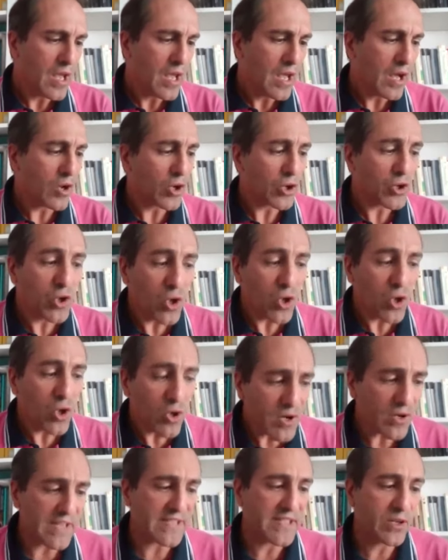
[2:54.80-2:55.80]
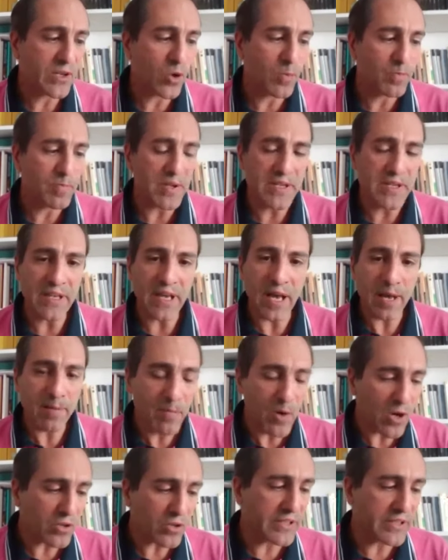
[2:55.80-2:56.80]
Alors comment l'encyclopédie
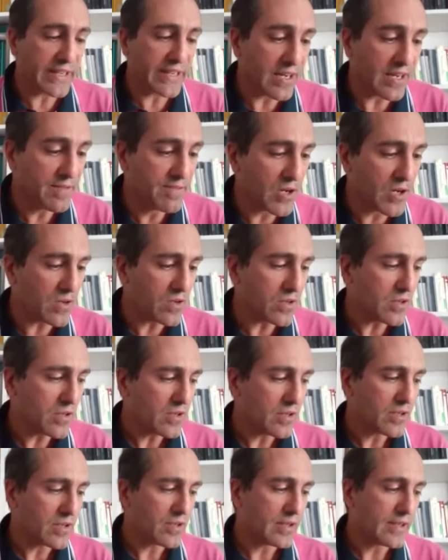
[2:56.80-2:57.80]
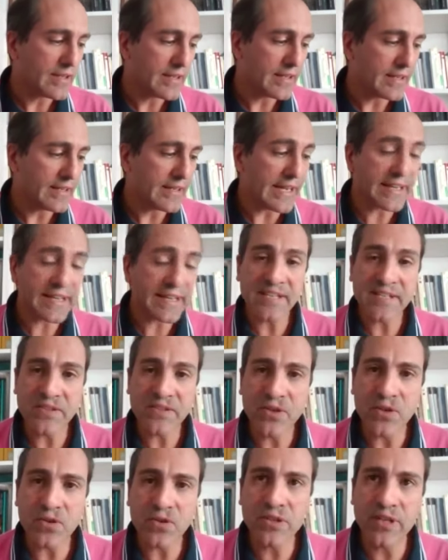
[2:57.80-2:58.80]
aborde également la
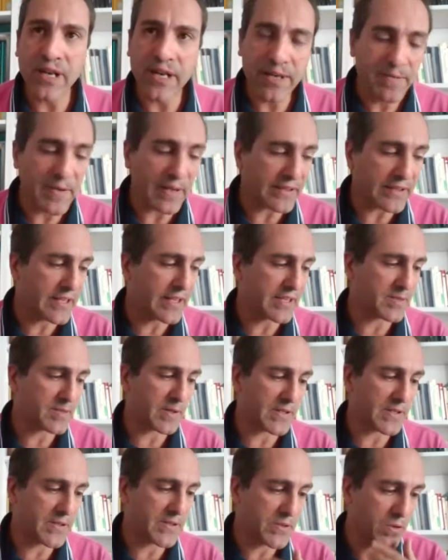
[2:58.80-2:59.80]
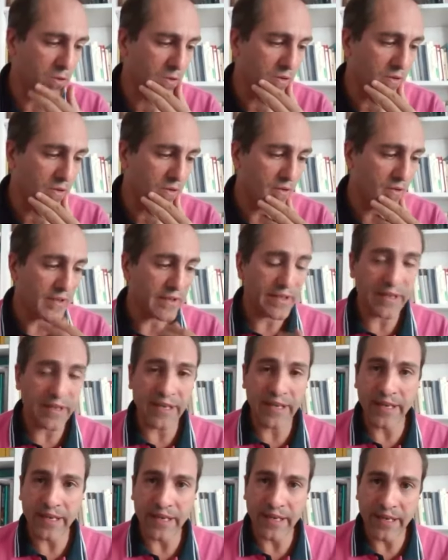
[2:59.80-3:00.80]
question de la liberté d'expression
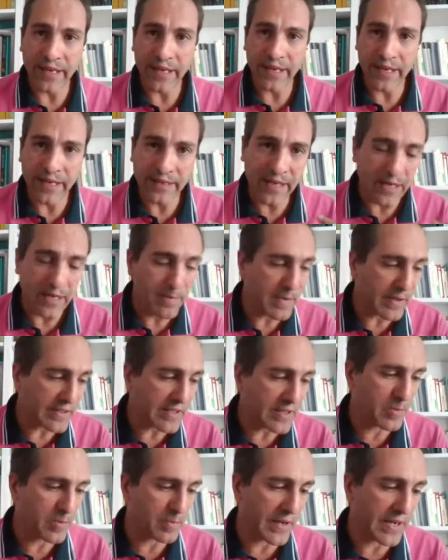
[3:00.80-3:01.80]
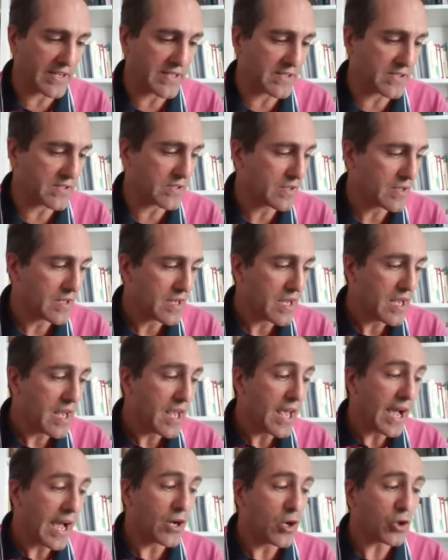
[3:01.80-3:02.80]
et, et, de la liberté de presse,
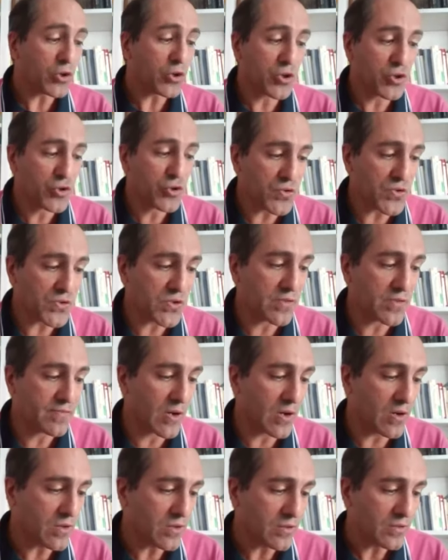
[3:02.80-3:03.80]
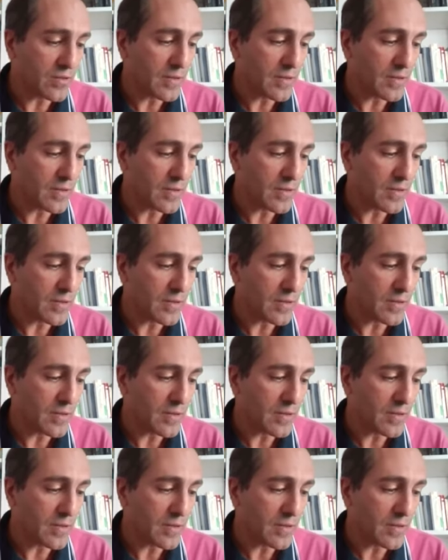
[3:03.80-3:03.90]
alors que justement,